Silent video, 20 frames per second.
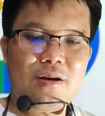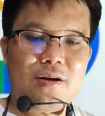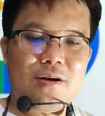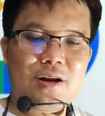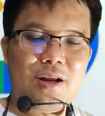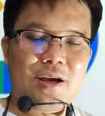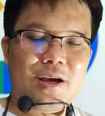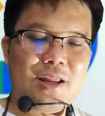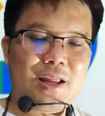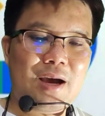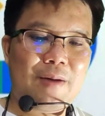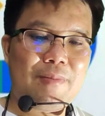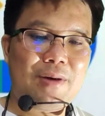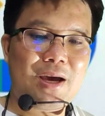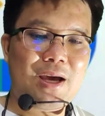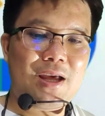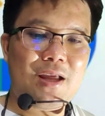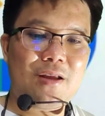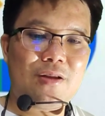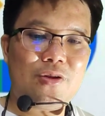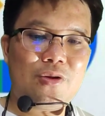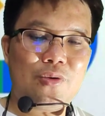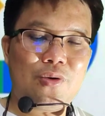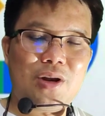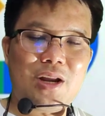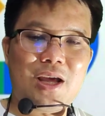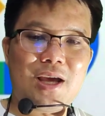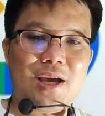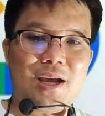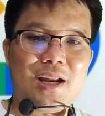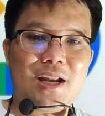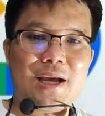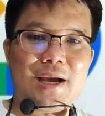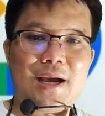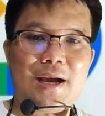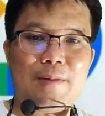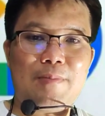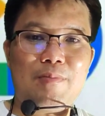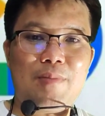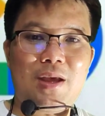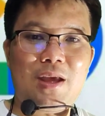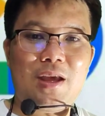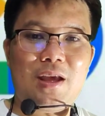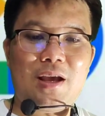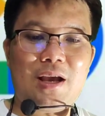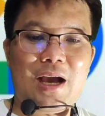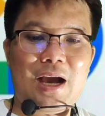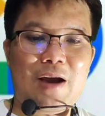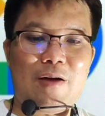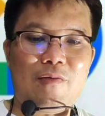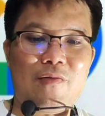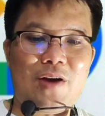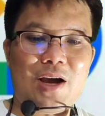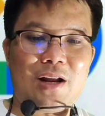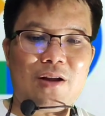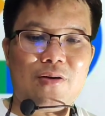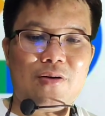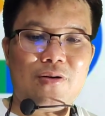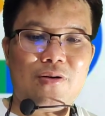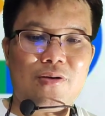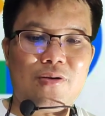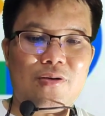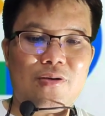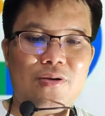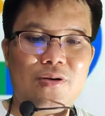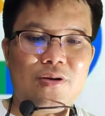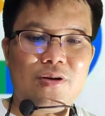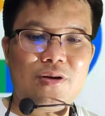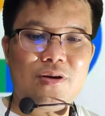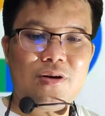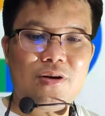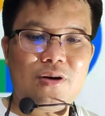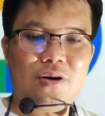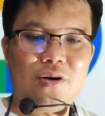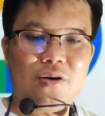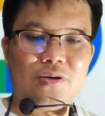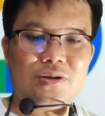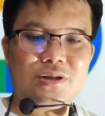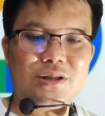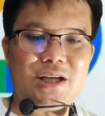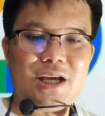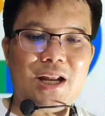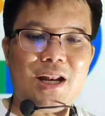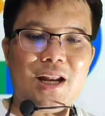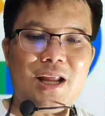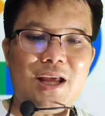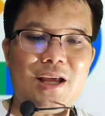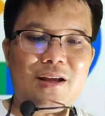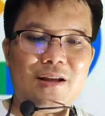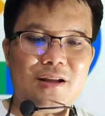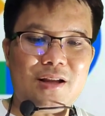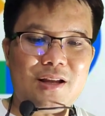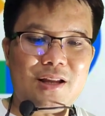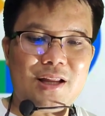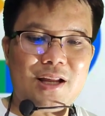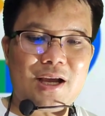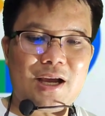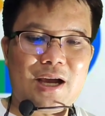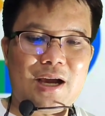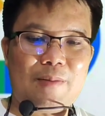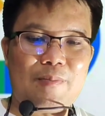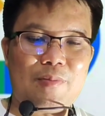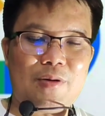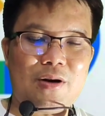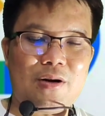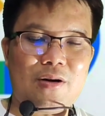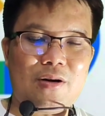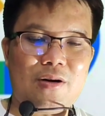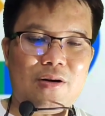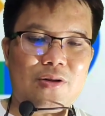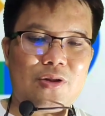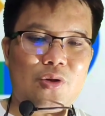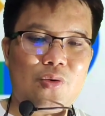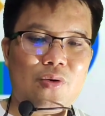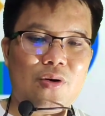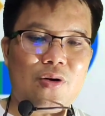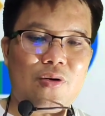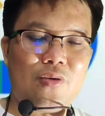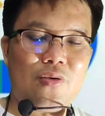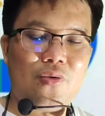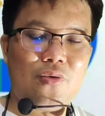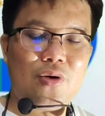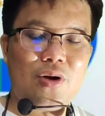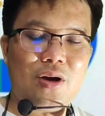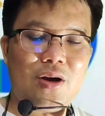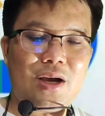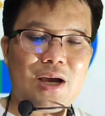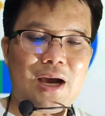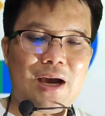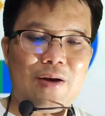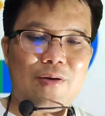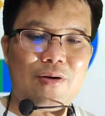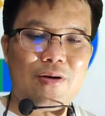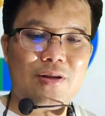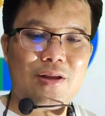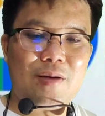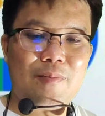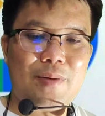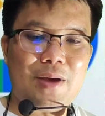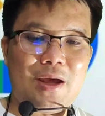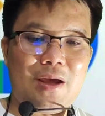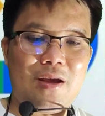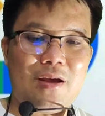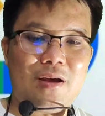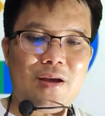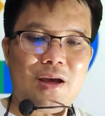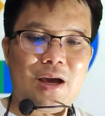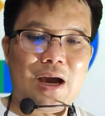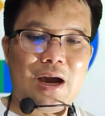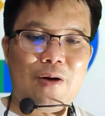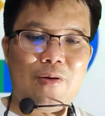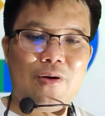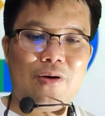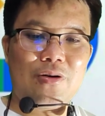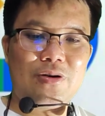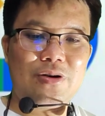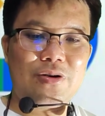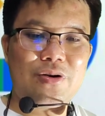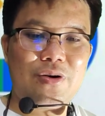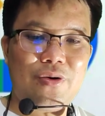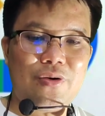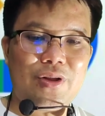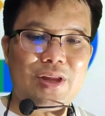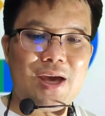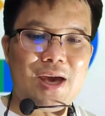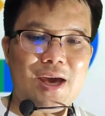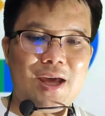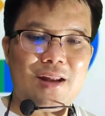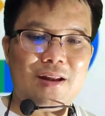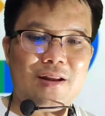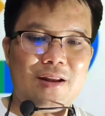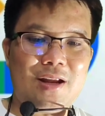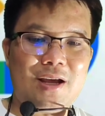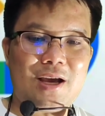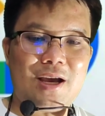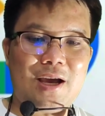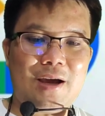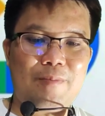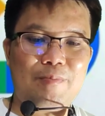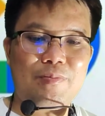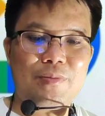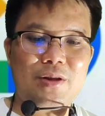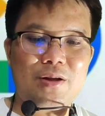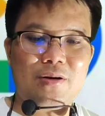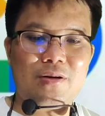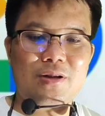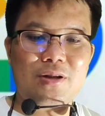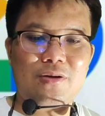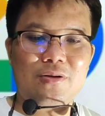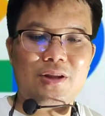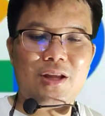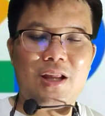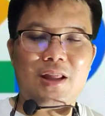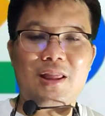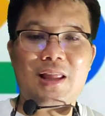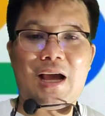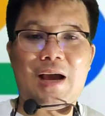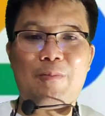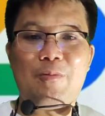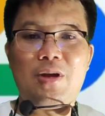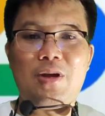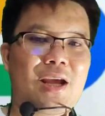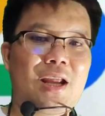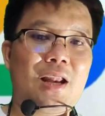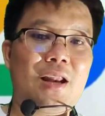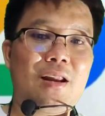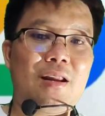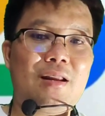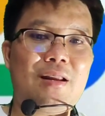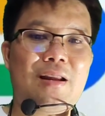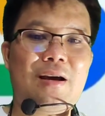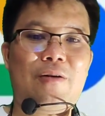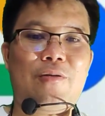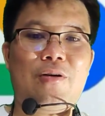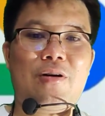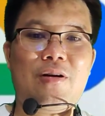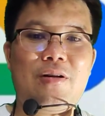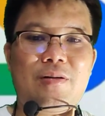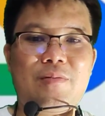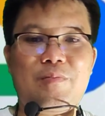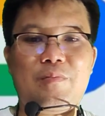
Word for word: ก็เลยทำให้ช่วงนี้นะครับ มีข่าวฝัดของของเชนลิงนะครับ ก็ตัวของ Google Cloud ก็จะไปเอา Oracle แทนนะครับ ก็ต้องติดตามนี่เราก็